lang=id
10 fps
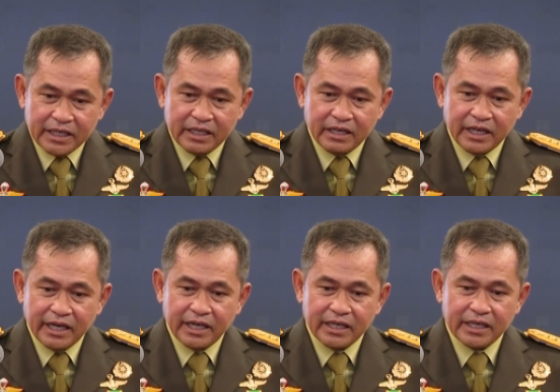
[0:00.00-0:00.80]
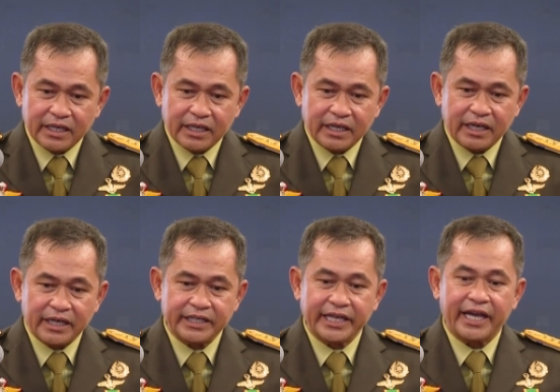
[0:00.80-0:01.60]
Setelah lama tidak.
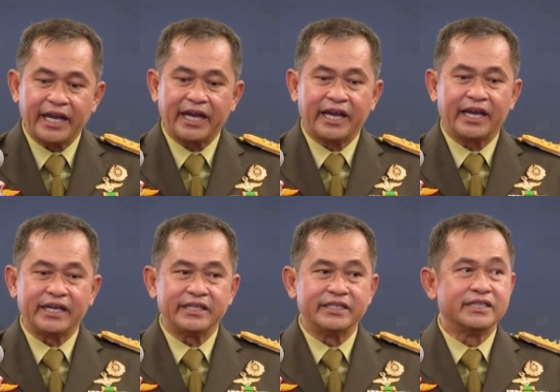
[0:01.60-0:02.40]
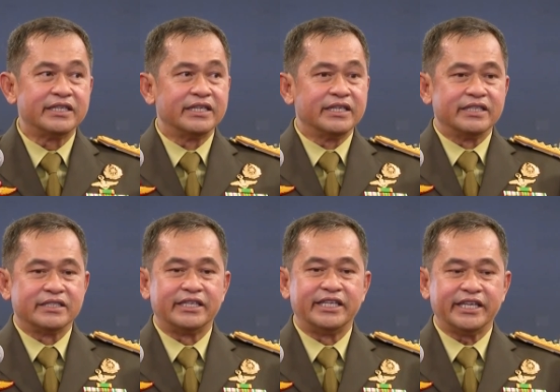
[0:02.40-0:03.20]
Ya,
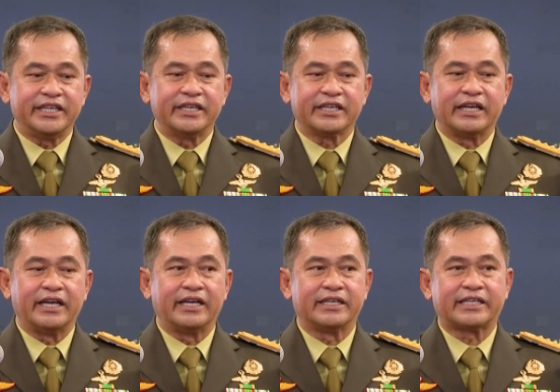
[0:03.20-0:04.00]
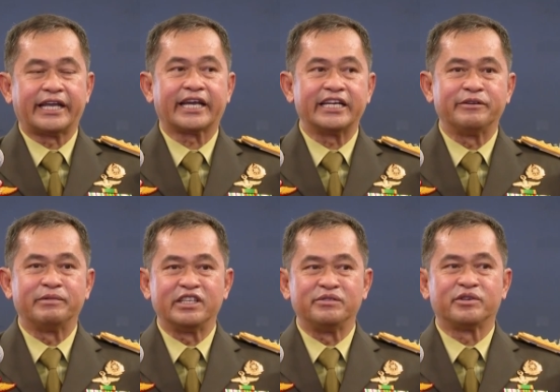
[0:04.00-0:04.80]
jadi eh, saya kan
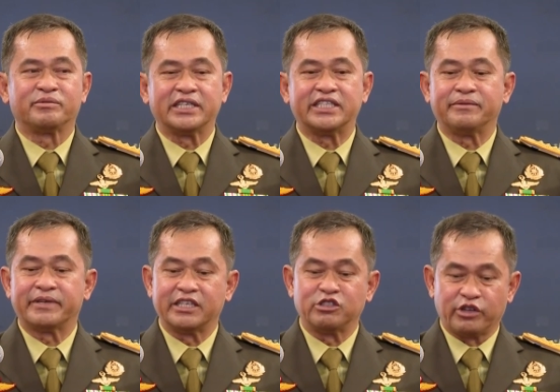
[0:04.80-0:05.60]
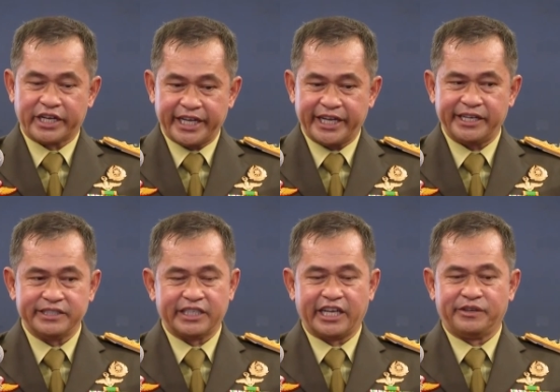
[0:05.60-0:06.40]
dapat informasi kemarin
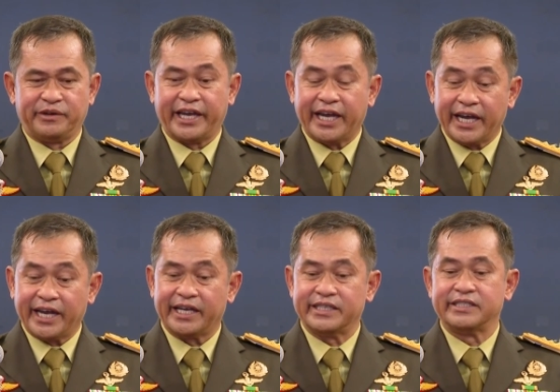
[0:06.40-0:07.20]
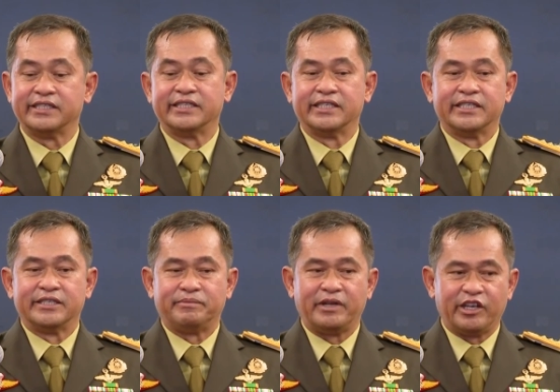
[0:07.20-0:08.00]
sore, saya WA,
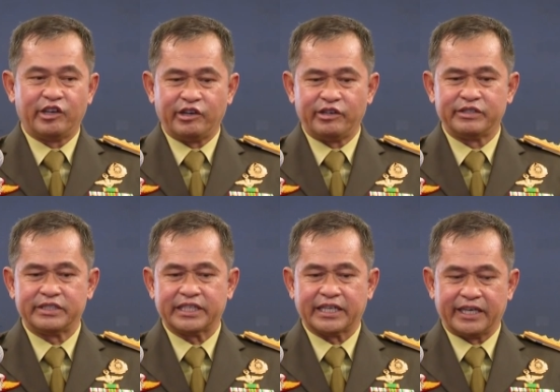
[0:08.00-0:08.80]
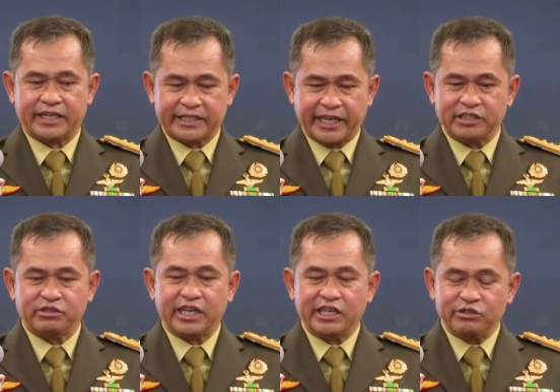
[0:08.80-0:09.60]
beliau eh, saya
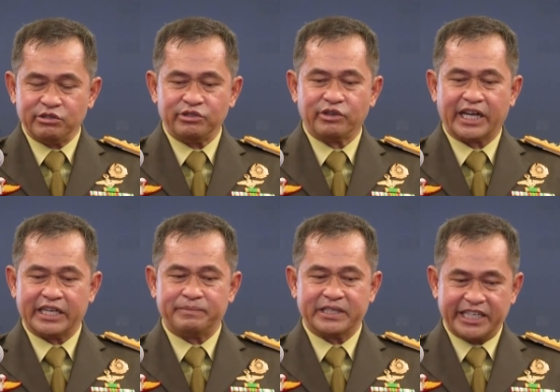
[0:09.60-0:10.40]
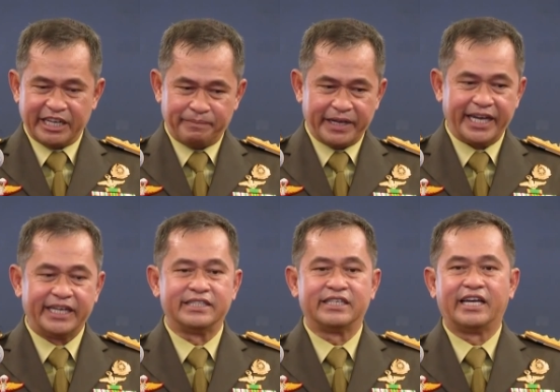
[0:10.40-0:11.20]
sudah ditunjuk akan
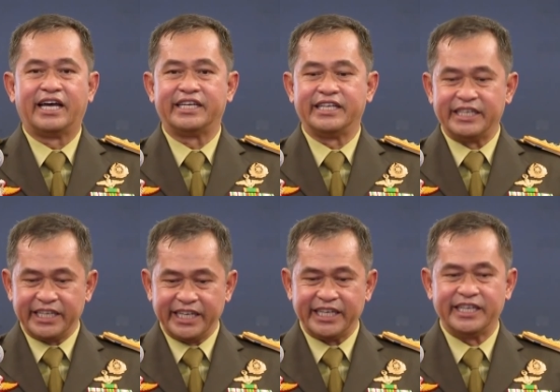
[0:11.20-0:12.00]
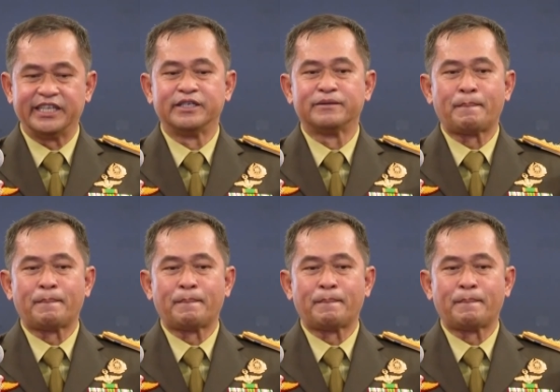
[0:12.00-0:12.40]
persiapan hari ini.